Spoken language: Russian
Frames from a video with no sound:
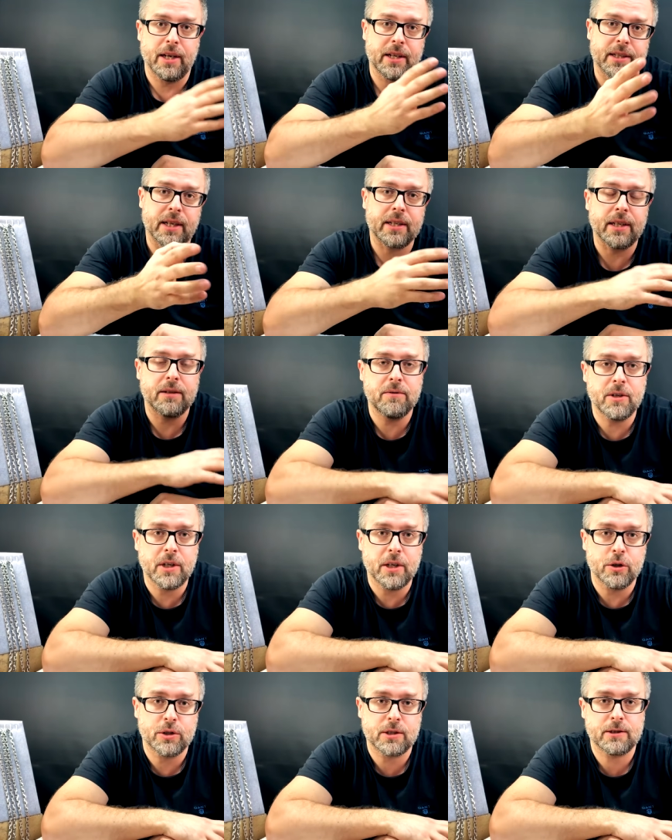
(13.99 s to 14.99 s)
И так я
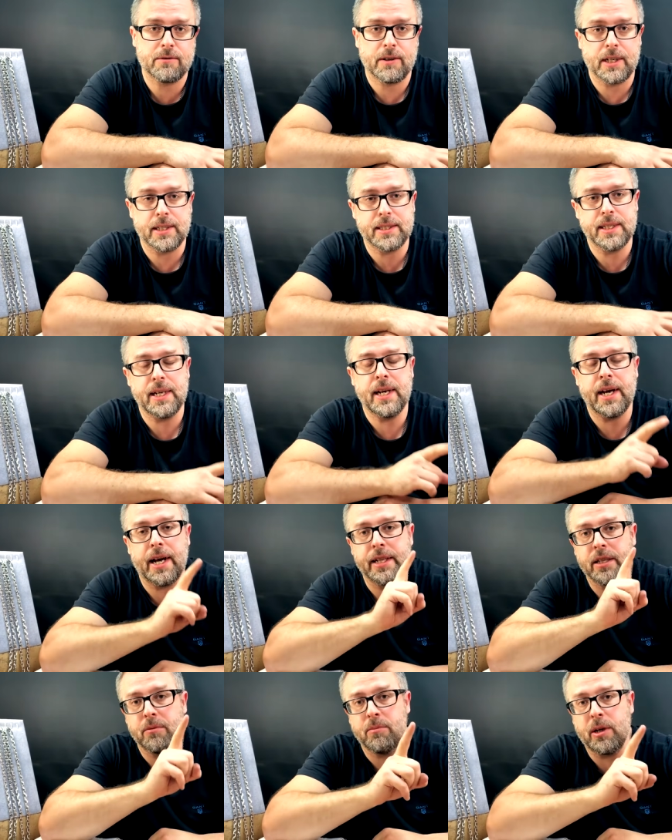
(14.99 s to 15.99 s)
двигаюсь к своей цели
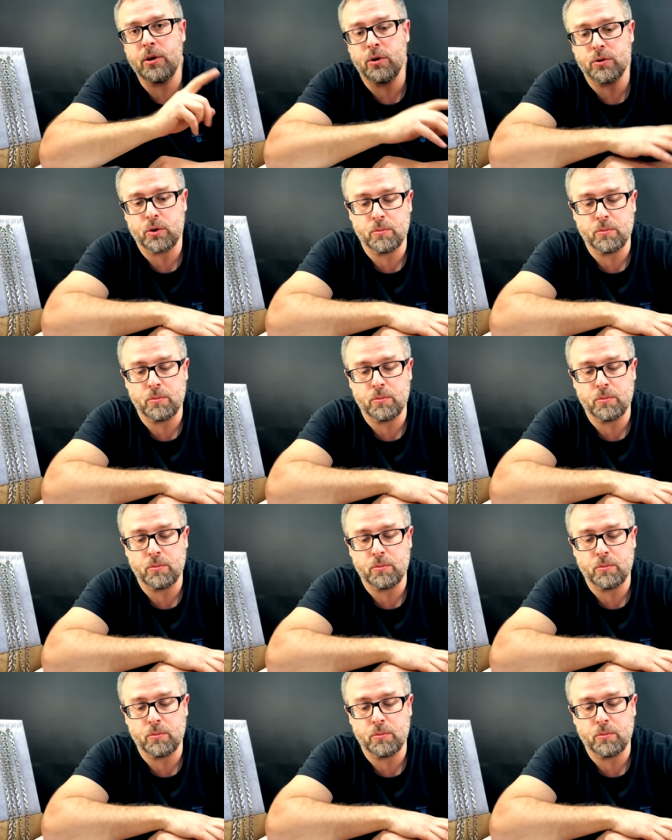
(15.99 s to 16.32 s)
1 миллион